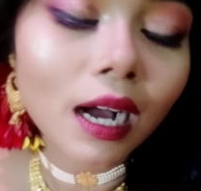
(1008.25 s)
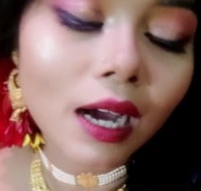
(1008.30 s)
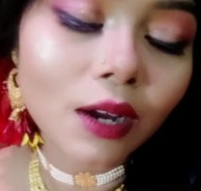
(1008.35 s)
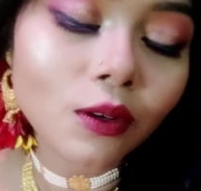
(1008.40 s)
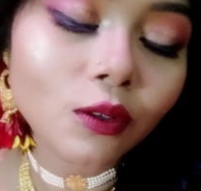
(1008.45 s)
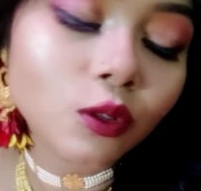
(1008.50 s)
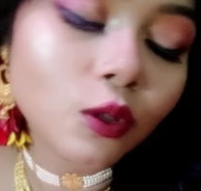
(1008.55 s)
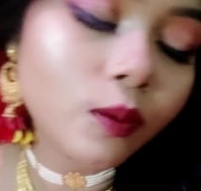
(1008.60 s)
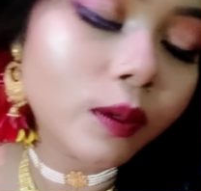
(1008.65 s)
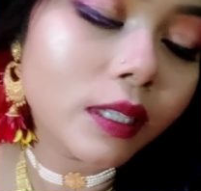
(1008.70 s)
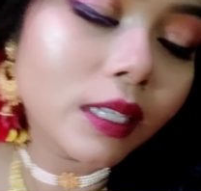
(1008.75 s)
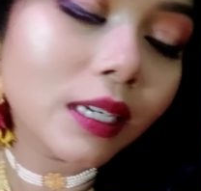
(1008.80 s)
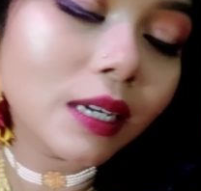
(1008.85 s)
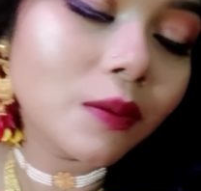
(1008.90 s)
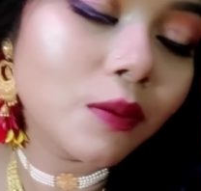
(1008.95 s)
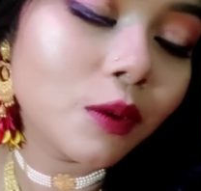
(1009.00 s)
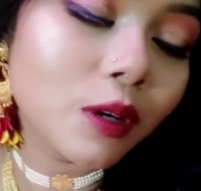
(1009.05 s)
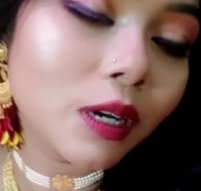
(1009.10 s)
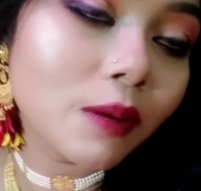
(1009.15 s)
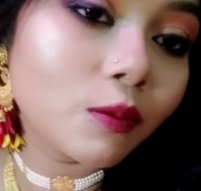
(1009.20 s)
আরও তোমাদেরকে
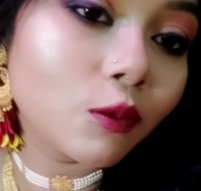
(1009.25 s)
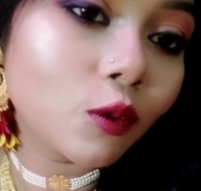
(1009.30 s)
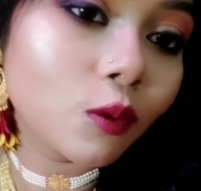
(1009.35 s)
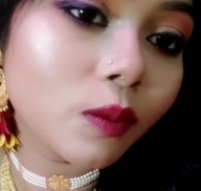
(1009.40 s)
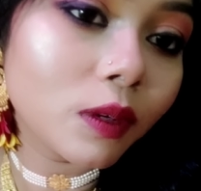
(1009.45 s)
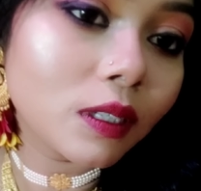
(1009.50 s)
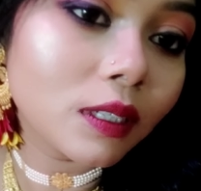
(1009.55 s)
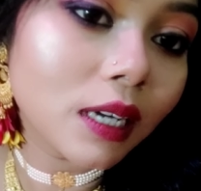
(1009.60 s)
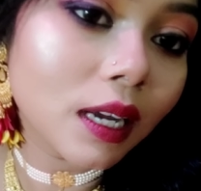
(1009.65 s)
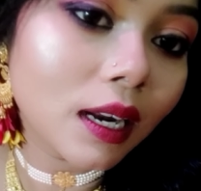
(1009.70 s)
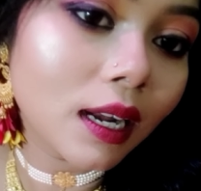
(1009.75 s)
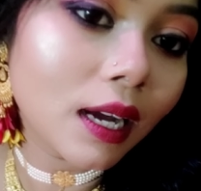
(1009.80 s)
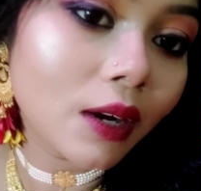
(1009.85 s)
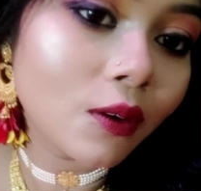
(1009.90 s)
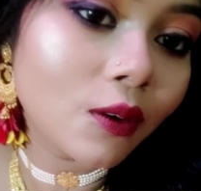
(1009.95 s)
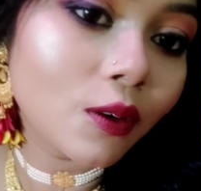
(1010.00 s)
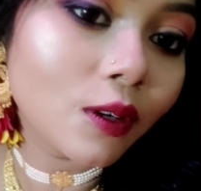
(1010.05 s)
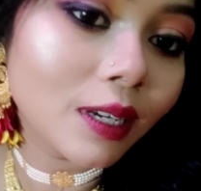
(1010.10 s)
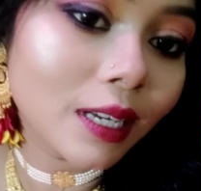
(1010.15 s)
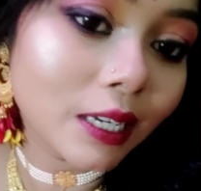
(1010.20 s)
বললাম তোমরা যারা
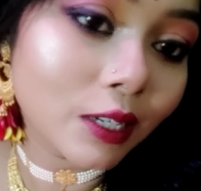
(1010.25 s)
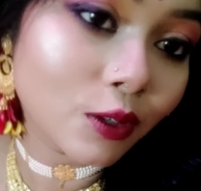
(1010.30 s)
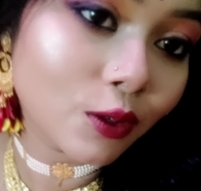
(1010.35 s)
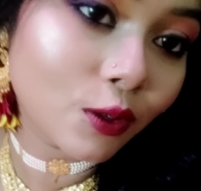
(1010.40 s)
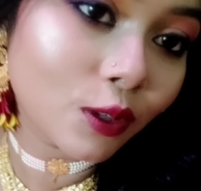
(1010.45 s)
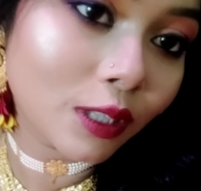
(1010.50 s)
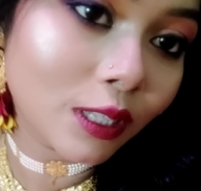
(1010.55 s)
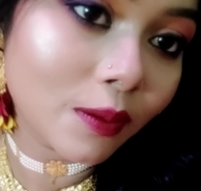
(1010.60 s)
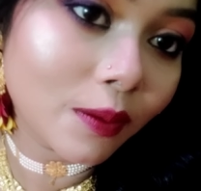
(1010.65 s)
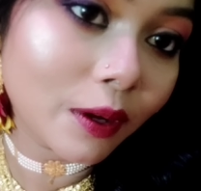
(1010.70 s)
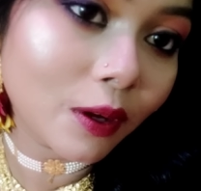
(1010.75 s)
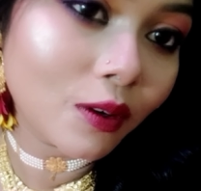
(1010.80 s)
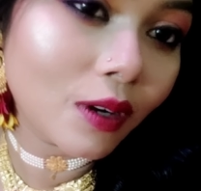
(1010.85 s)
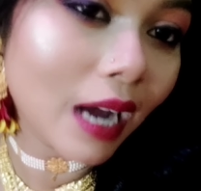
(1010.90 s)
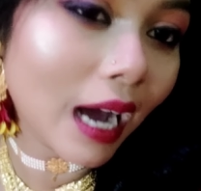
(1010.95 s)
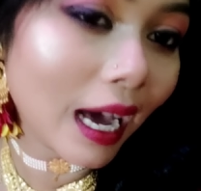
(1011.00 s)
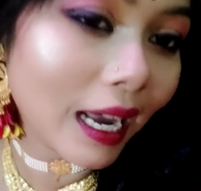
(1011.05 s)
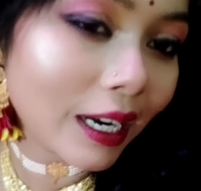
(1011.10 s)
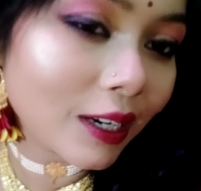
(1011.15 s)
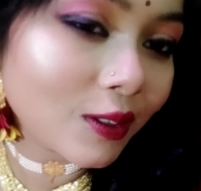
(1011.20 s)
এখনও গেস করতে পারো
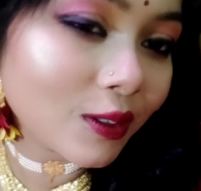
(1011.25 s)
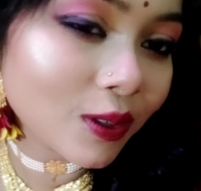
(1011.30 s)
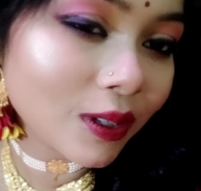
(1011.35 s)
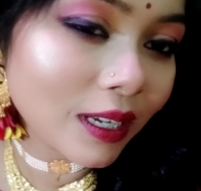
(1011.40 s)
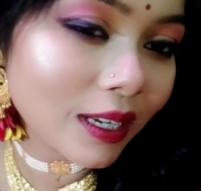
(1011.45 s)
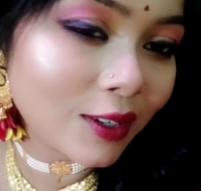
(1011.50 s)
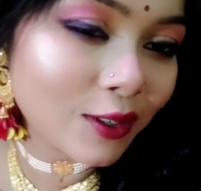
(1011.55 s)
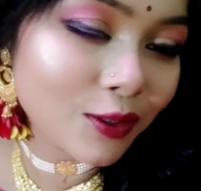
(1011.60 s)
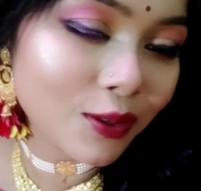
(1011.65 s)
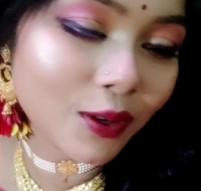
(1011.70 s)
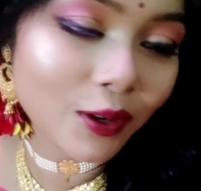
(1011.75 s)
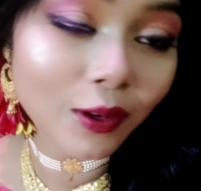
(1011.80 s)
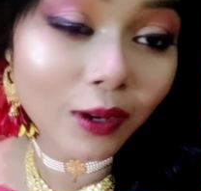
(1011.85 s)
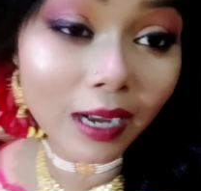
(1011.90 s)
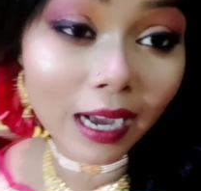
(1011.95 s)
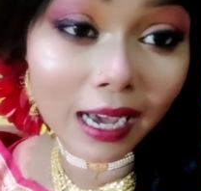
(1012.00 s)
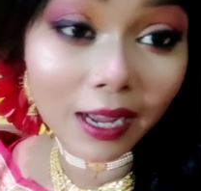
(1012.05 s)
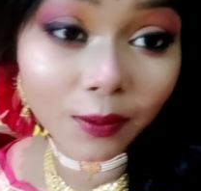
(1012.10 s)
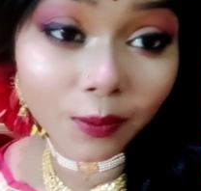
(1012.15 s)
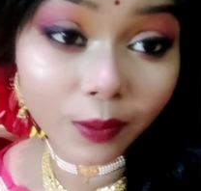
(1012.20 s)
আরেকটু গেস করো
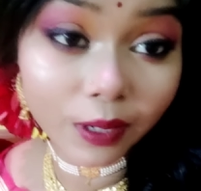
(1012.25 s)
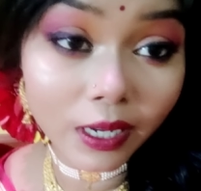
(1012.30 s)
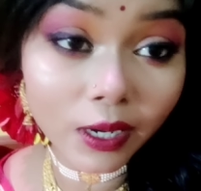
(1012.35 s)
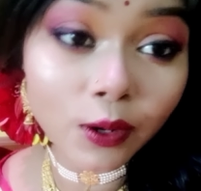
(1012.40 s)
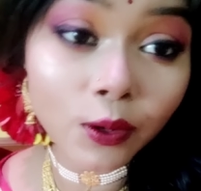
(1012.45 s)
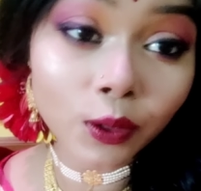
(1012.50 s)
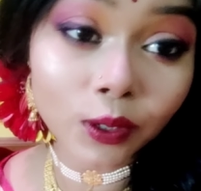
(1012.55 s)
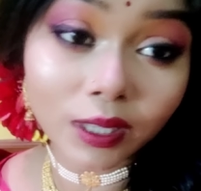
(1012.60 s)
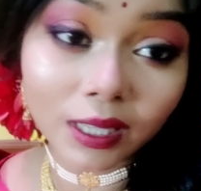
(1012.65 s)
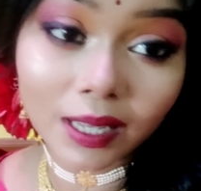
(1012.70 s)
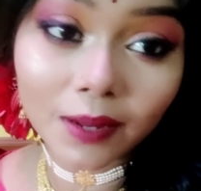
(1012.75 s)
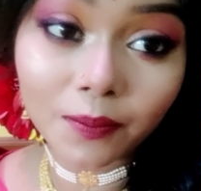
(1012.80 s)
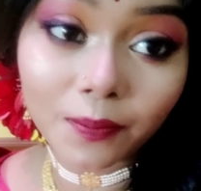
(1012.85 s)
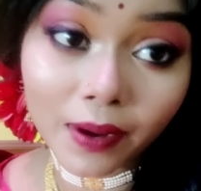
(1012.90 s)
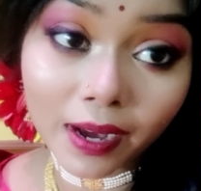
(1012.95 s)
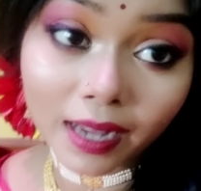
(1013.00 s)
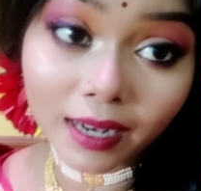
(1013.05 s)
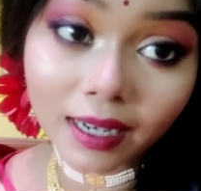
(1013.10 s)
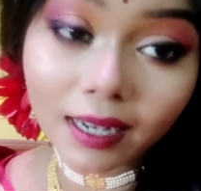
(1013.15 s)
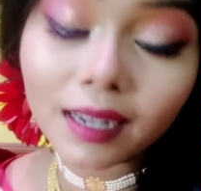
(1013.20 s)
কার বিয়ে হতে
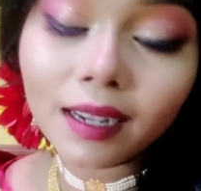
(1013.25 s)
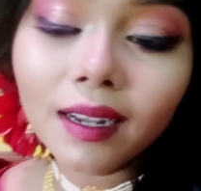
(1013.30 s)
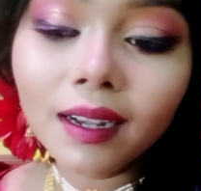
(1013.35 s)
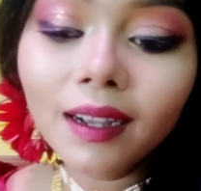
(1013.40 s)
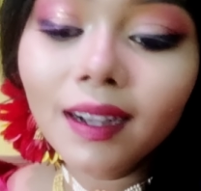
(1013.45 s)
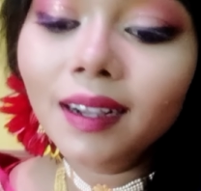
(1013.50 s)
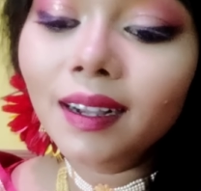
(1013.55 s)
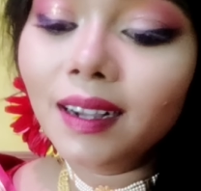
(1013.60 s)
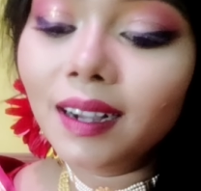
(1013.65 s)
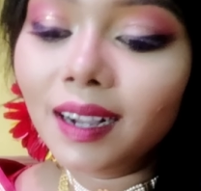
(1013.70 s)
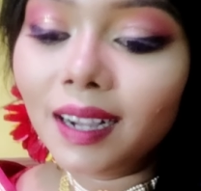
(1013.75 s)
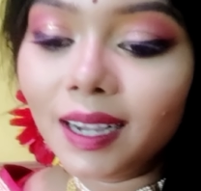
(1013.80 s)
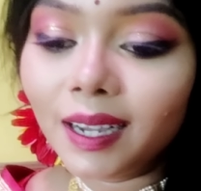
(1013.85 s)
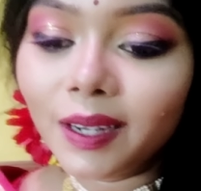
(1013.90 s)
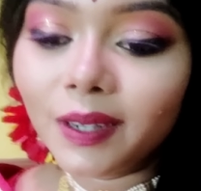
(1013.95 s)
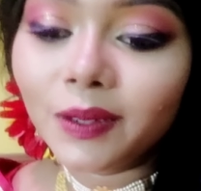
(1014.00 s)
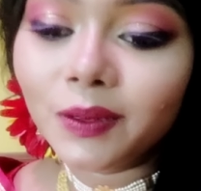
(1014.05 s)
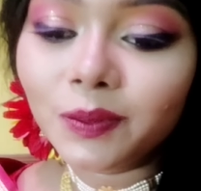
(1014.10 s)
পারে আর